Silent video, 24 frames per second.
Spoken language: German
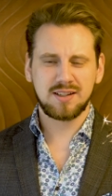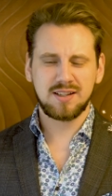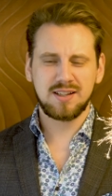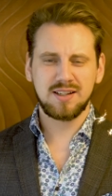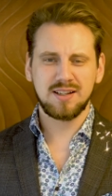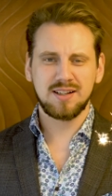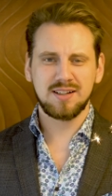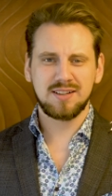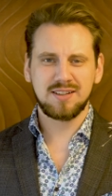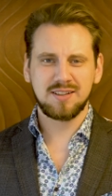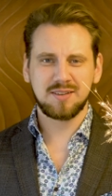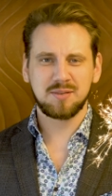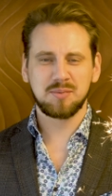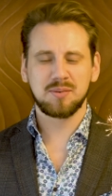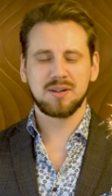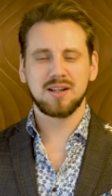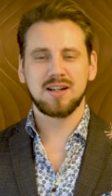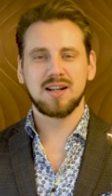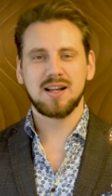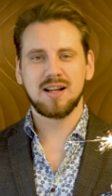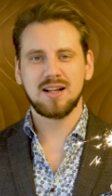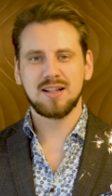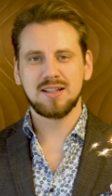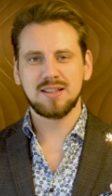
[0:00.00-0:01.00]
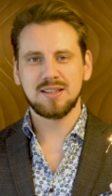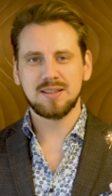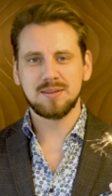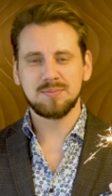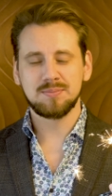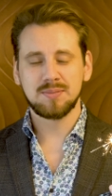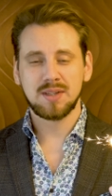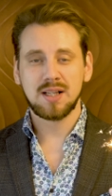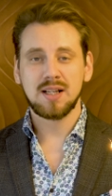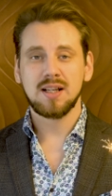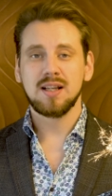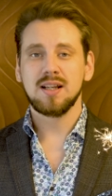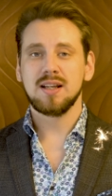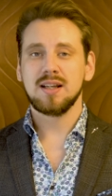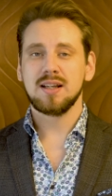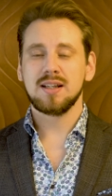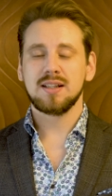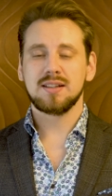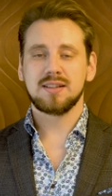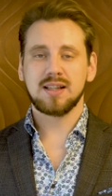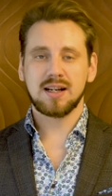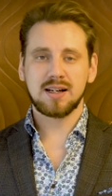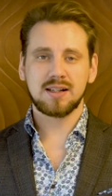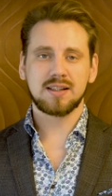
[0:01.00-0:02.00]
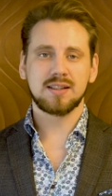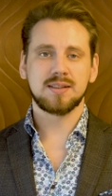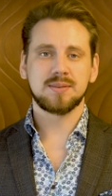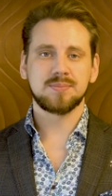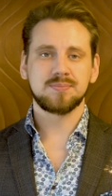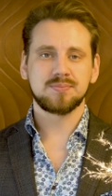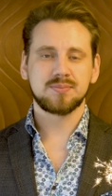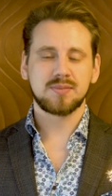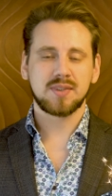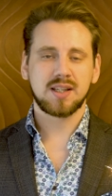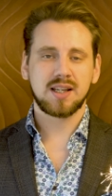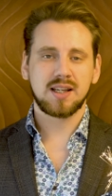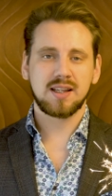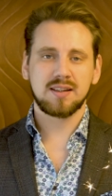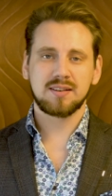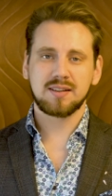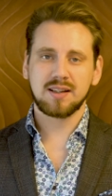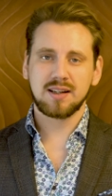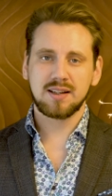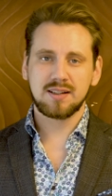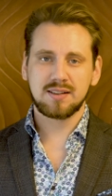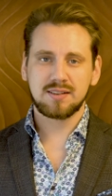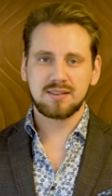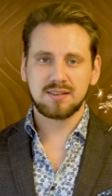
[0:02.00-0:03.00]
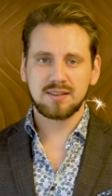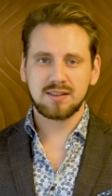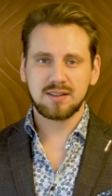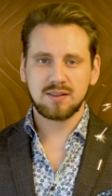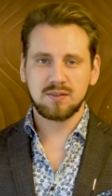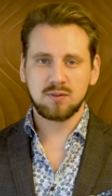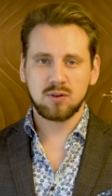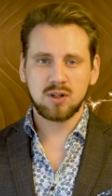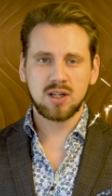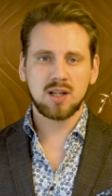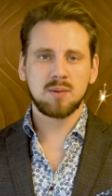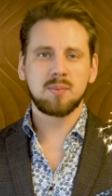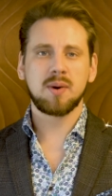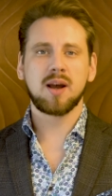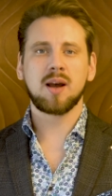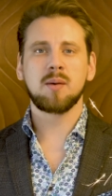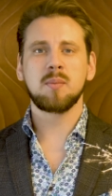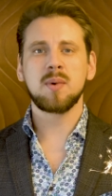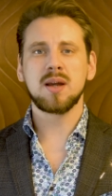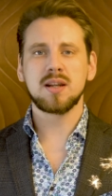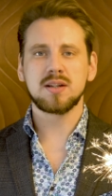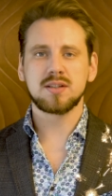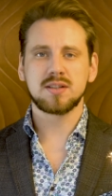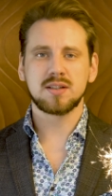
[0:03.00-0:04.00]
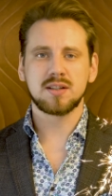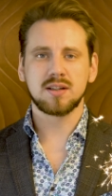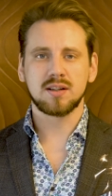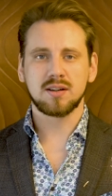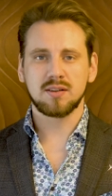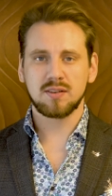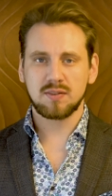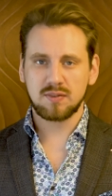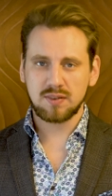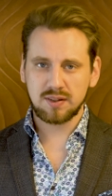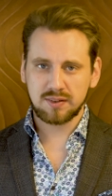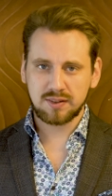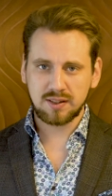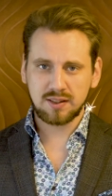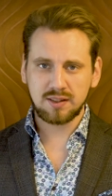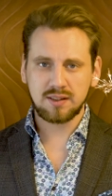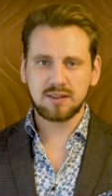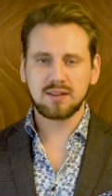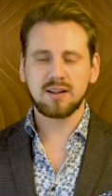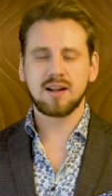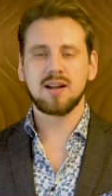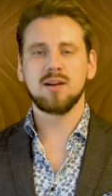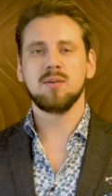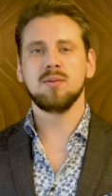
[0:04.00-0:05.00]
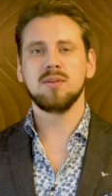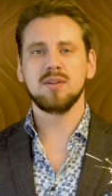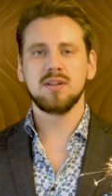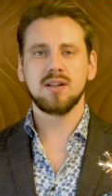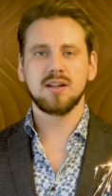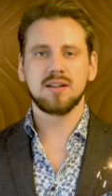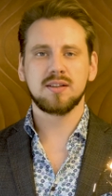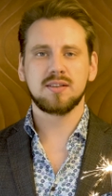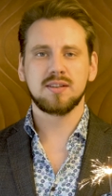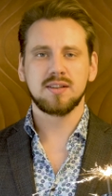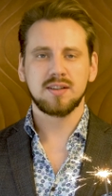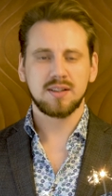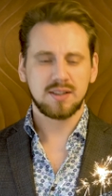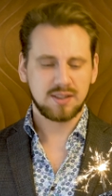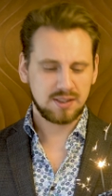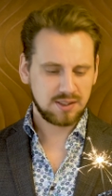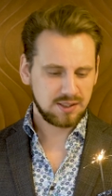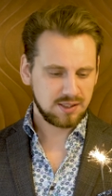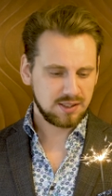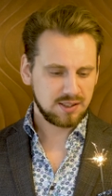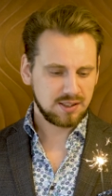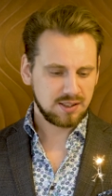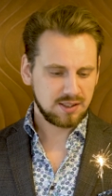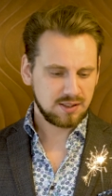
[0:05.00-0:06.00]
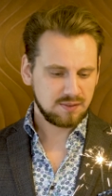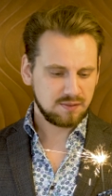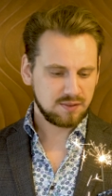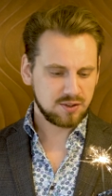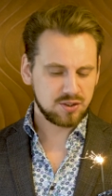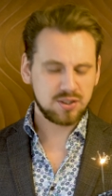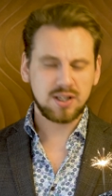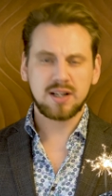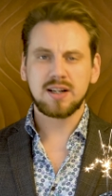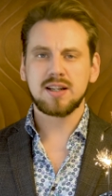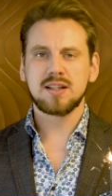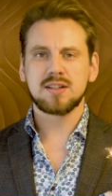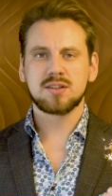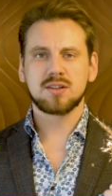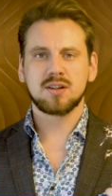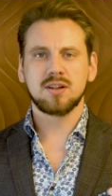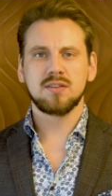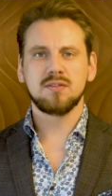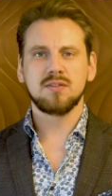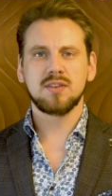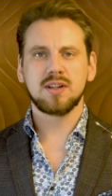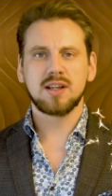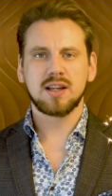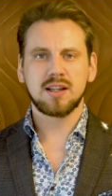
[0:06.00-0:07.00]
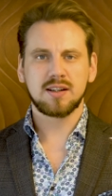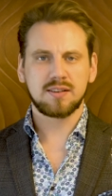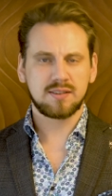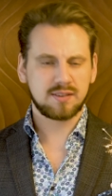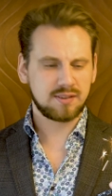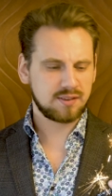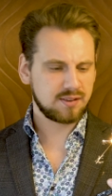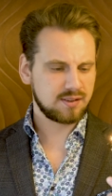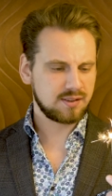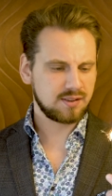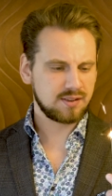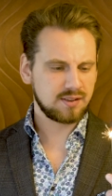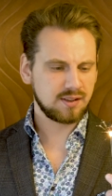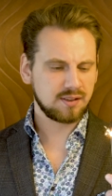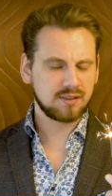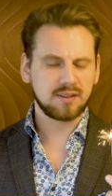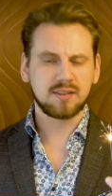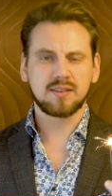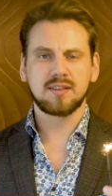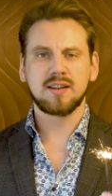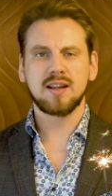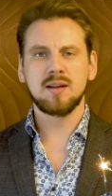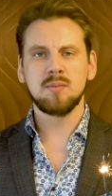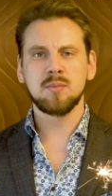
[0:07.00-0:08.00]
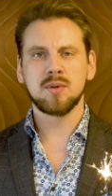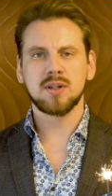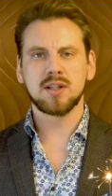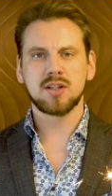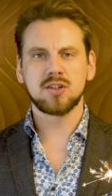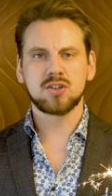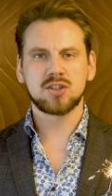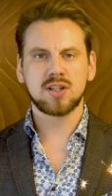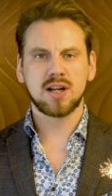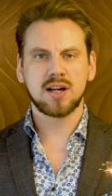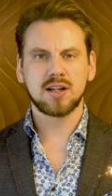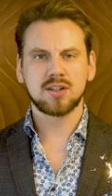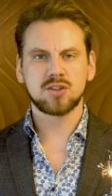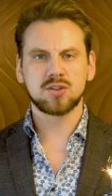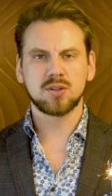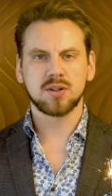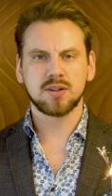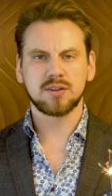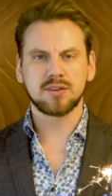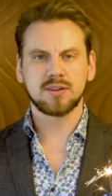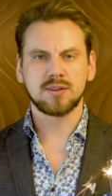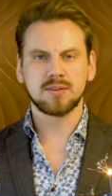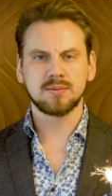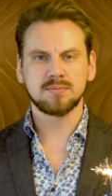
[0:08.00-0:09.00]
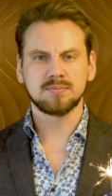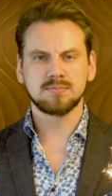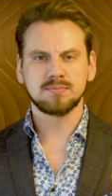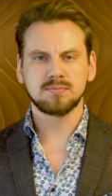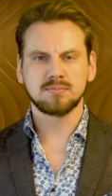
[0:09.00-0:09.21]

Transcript: hier in diesem Kanal. Danke, ihr seid wunderbare Menschen. Wir sind 300. Wahrscheinlich können wir jetzt das System und den Staat stürzen.